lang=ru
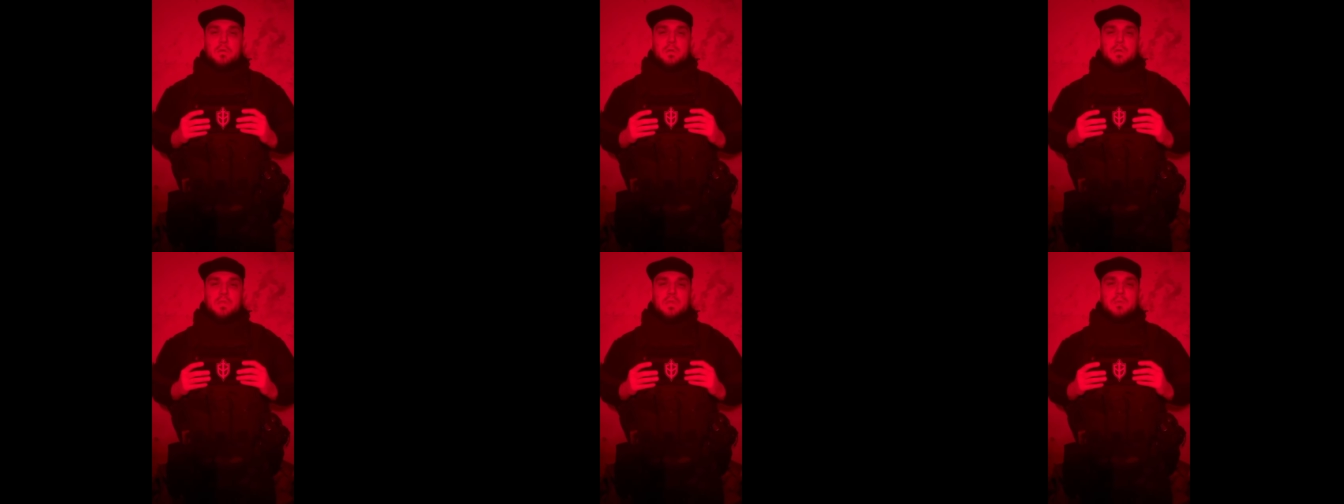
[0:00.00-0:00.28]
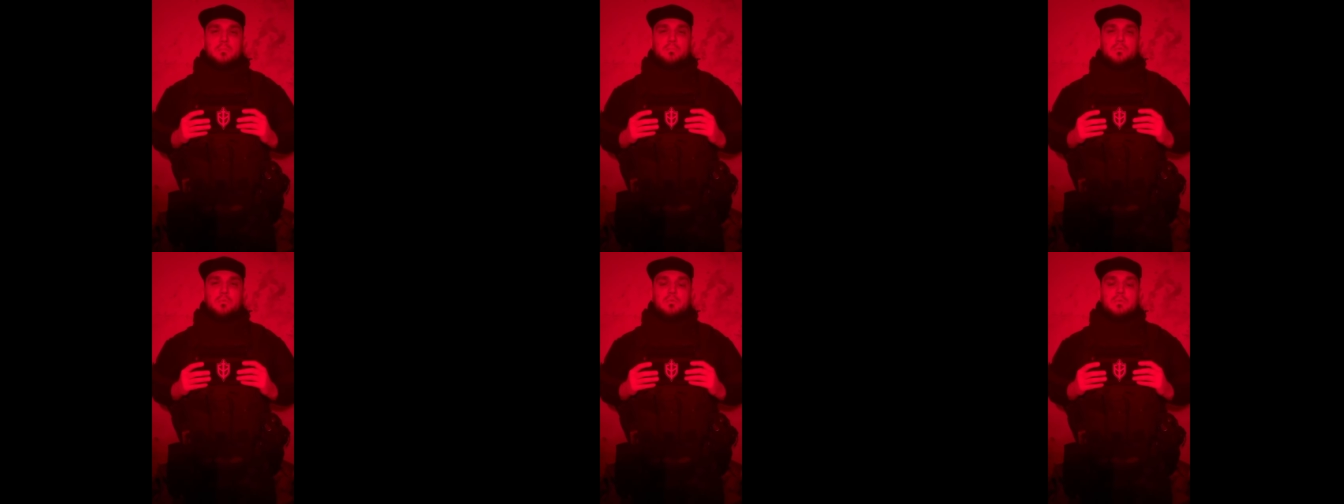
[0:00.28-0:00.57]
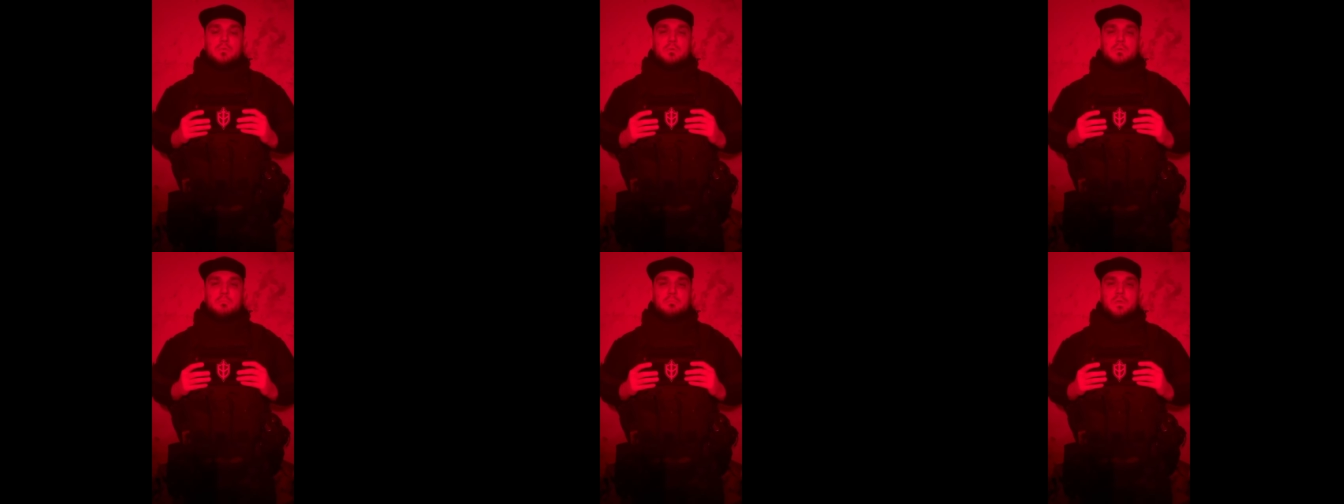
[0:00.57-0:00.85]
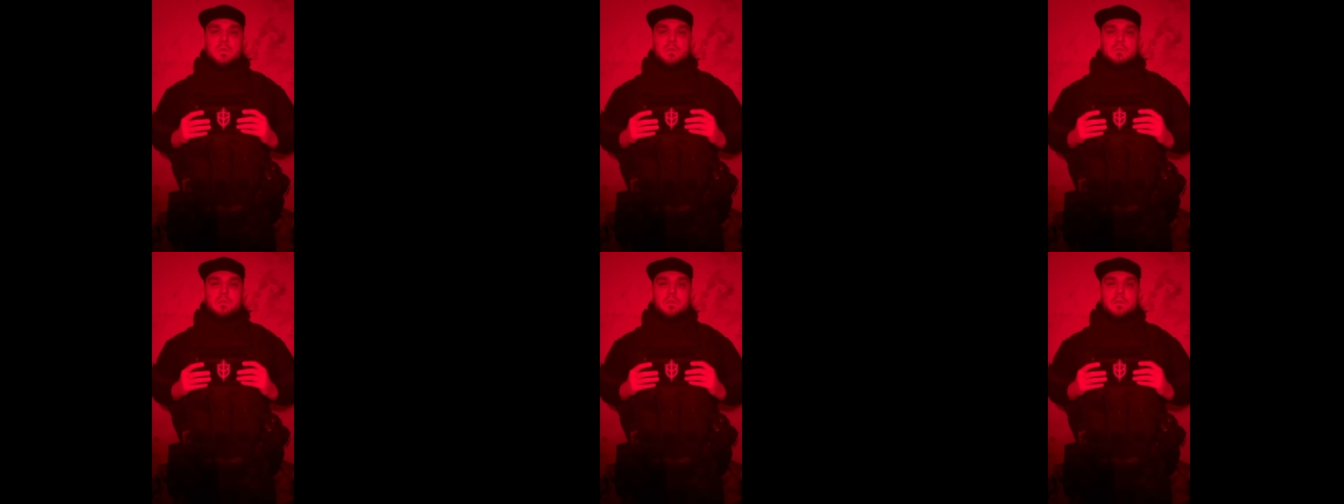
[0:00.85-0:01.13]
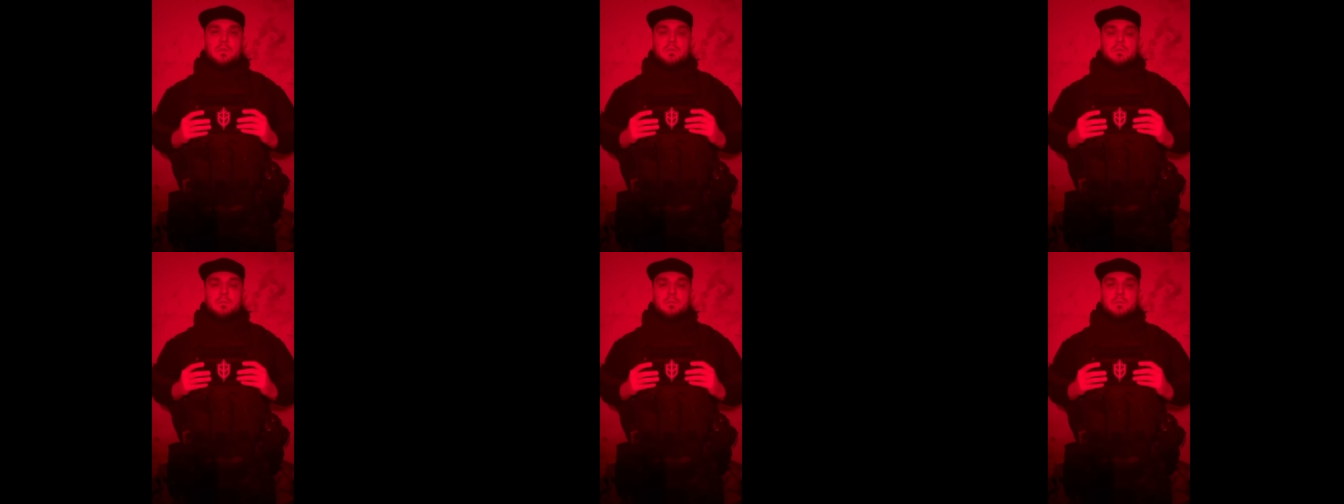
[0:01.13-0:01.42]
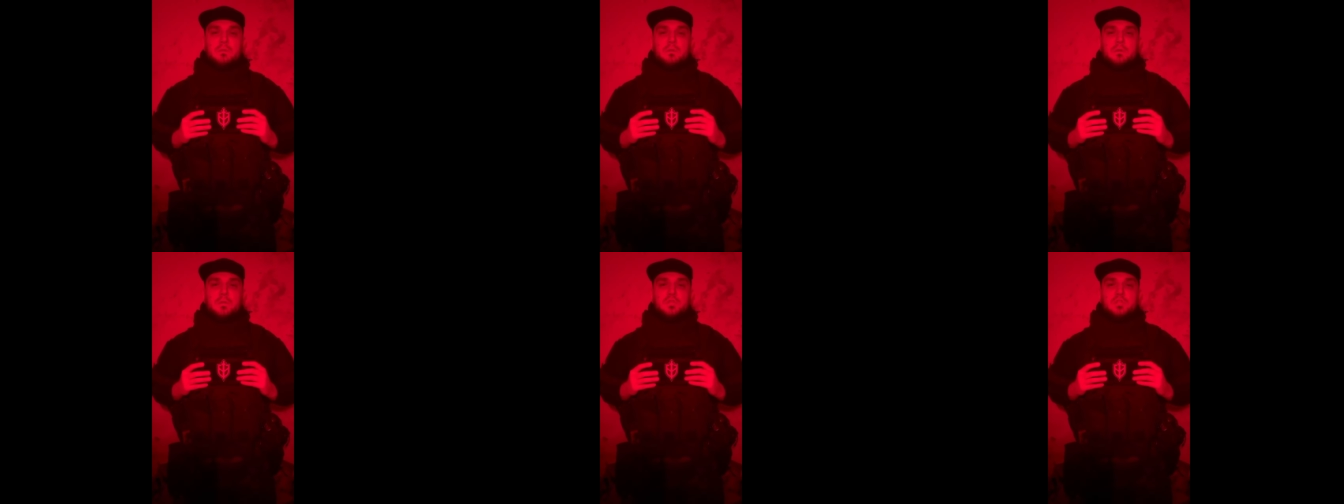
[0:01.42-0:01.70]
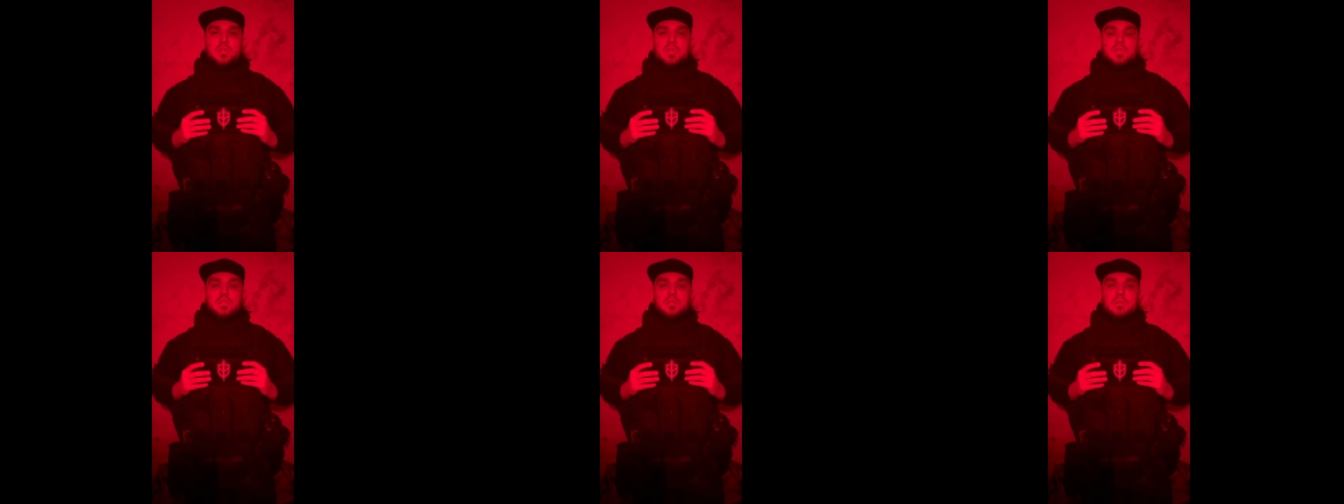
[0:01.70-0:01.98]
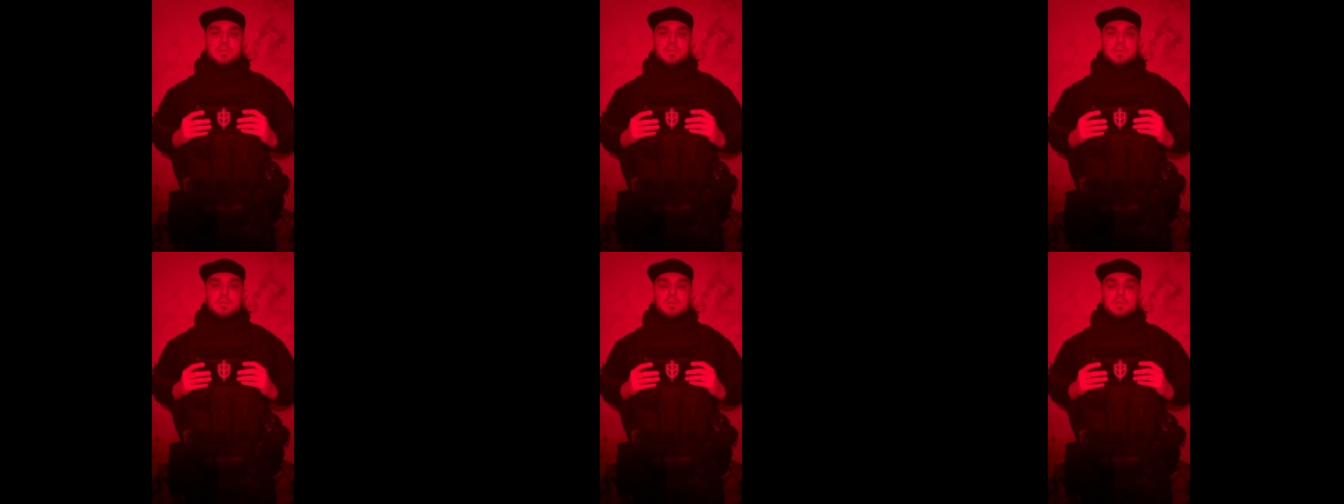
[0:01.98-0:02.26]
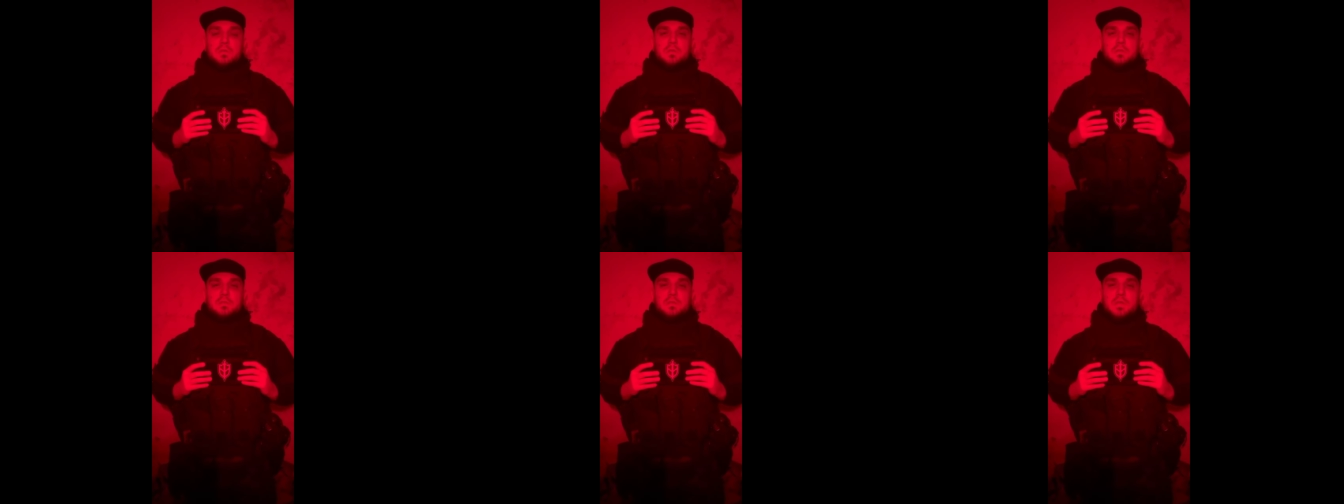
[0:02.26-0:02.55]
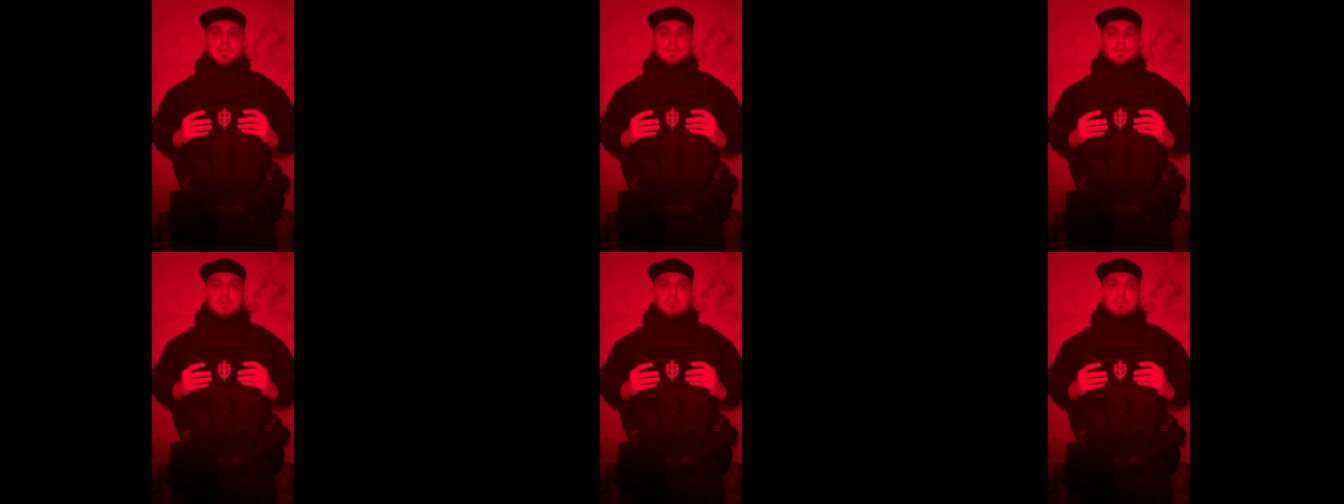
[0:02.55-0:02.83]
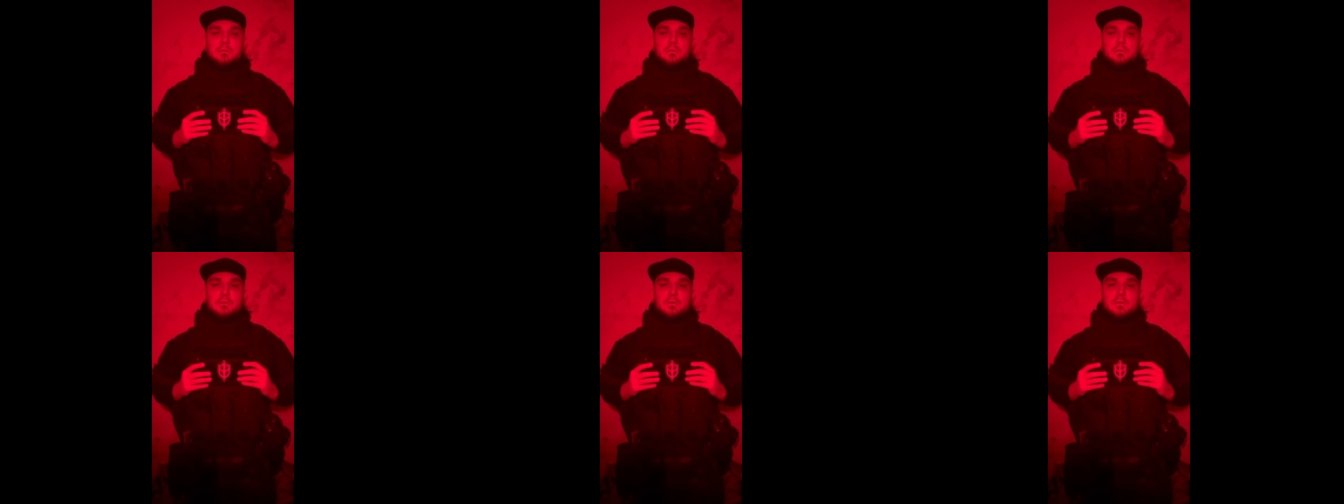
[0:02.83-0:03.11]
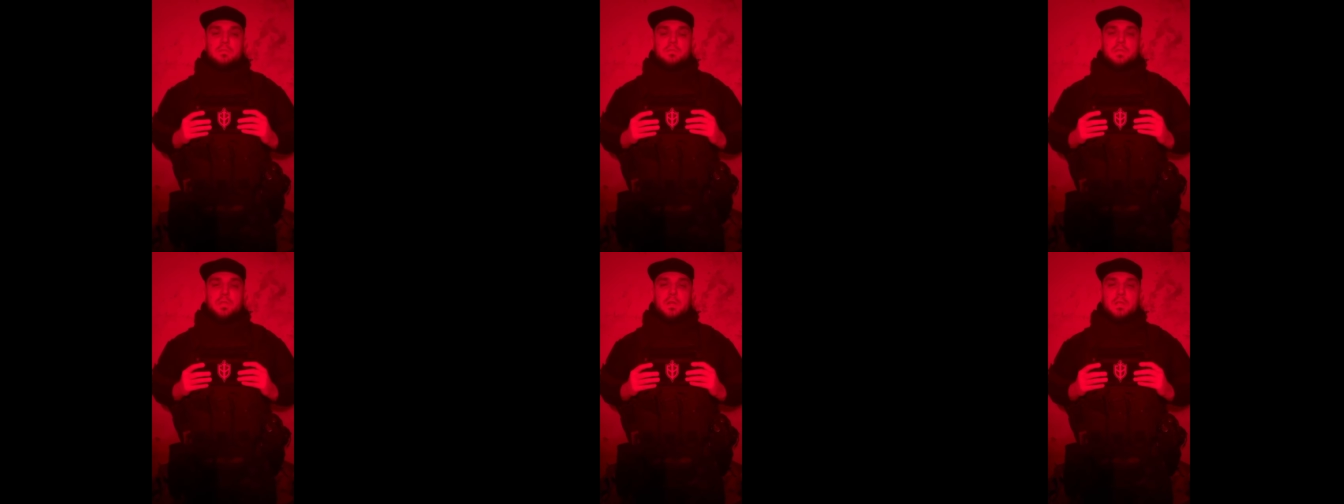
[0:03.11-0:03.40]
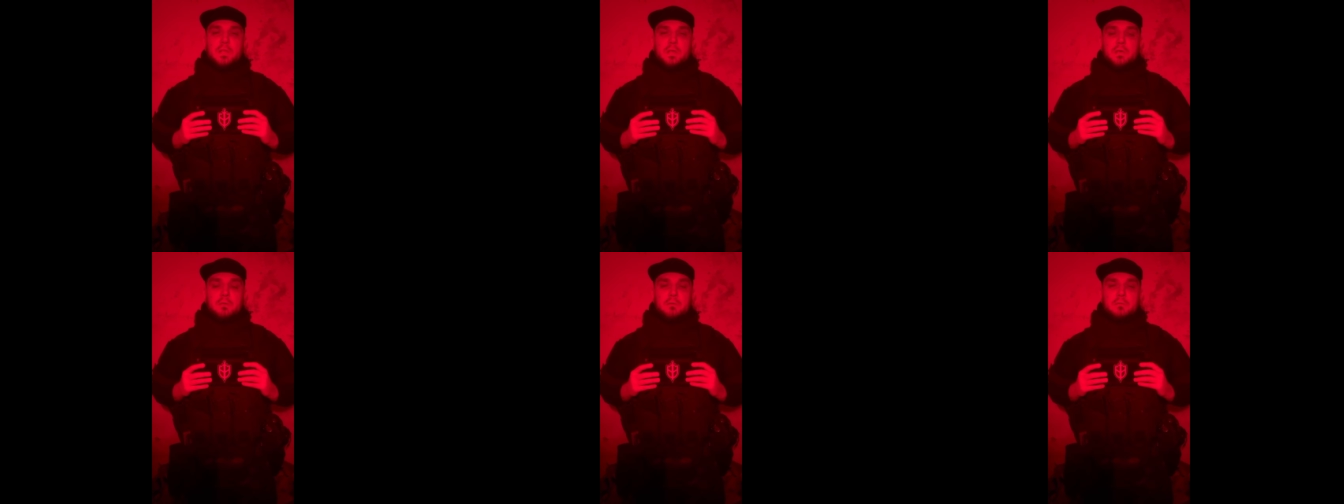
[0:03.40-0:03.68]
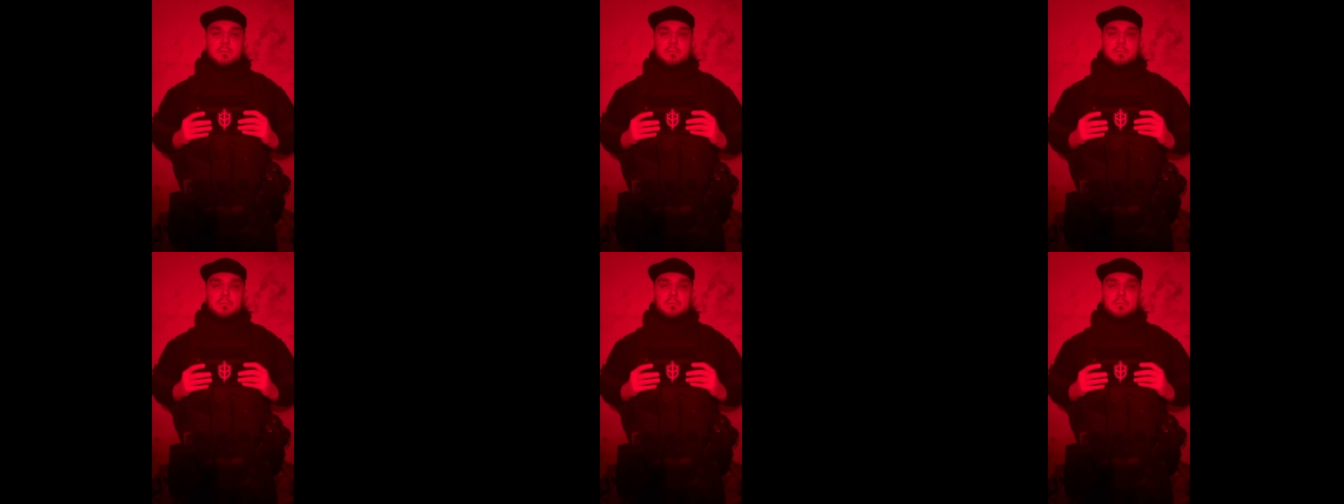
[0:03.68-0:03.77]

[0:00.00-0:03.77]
Гибнут мирные женщины, дети, старики.